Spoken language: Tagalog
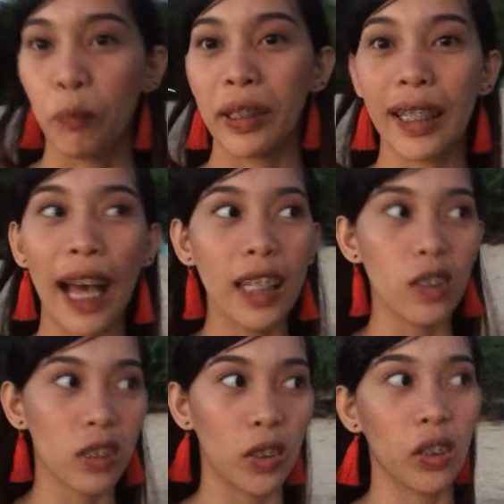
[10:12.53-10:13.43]
may
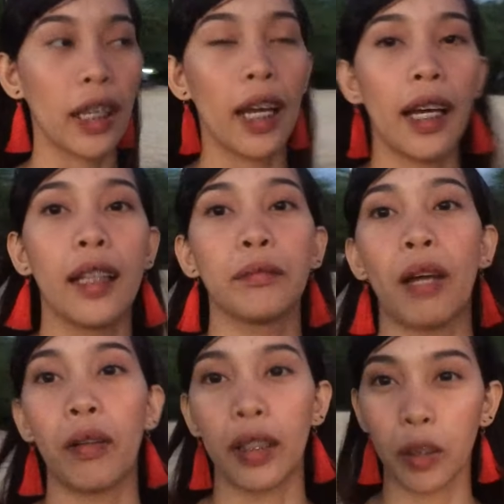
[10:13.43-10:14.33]
nag-aanong sa doon na
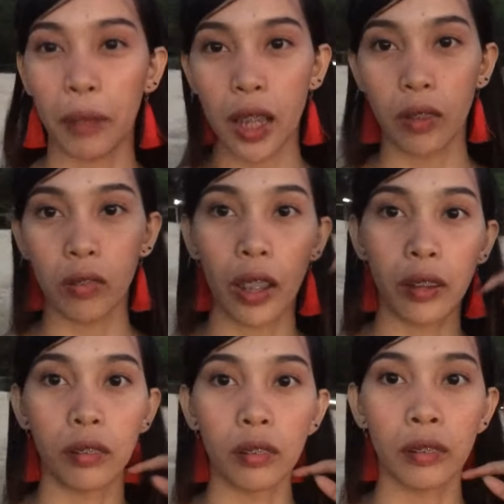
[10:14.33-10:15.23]
bawal na daw maligo
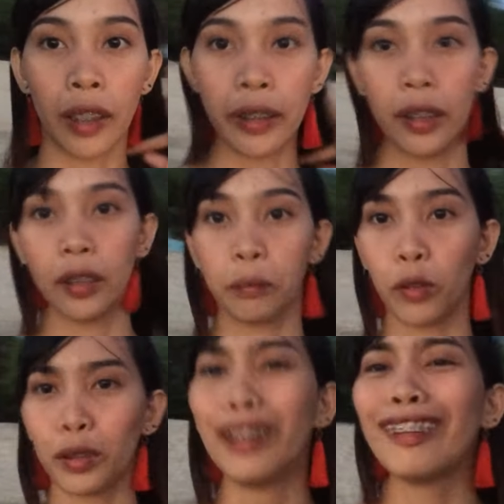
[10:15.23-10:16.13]
ngayon. Ayun,
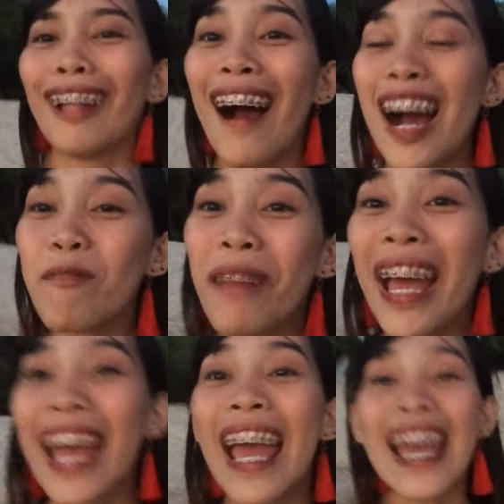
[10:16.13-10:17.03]
nag-photoshoot lang
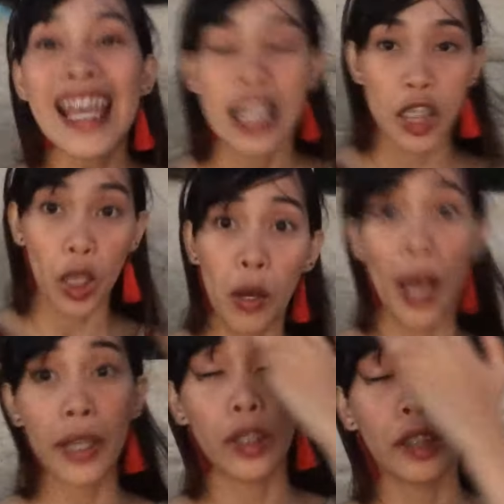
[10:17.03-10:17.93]
kami. So,
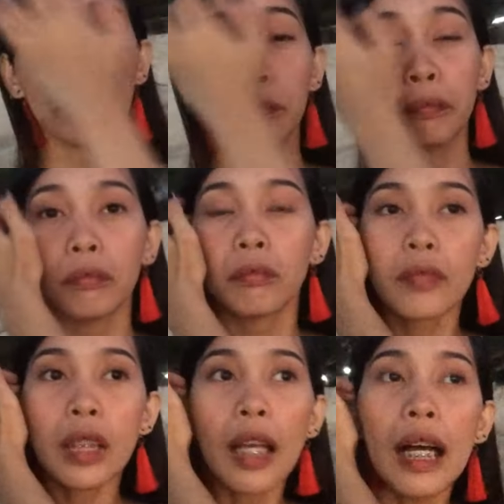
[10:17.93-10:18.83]
ayun,
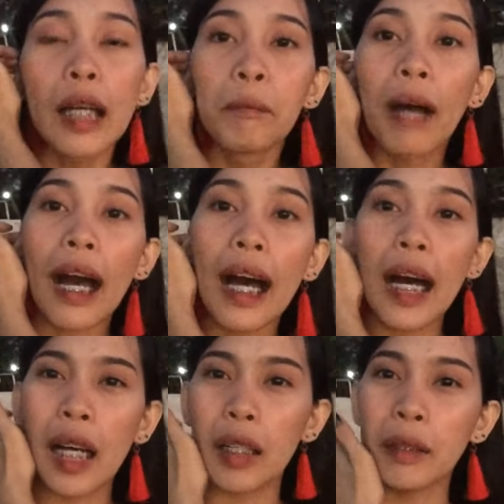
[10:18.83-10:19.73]
Baka
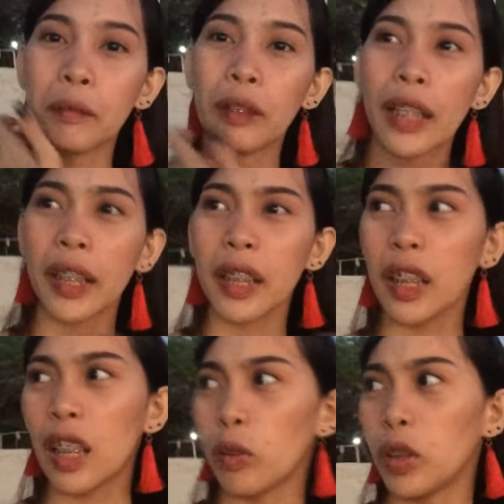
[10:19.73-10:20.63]
wala na rin
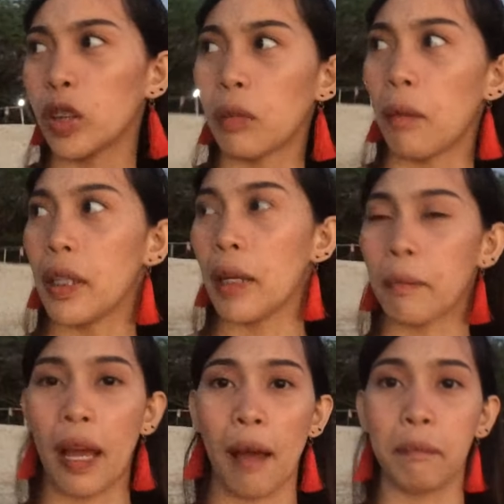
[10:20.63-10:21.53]
ilaw dito mamaya.
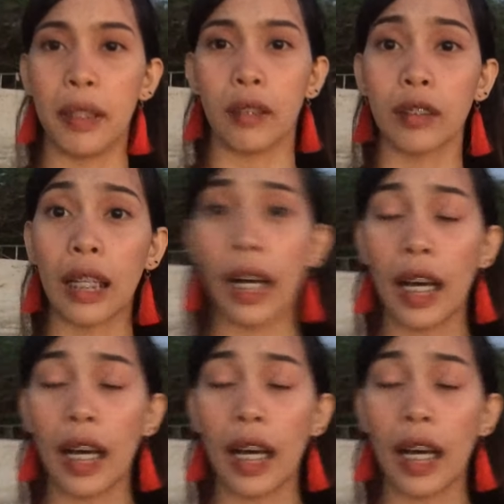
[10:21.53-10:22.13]
Update ko na lang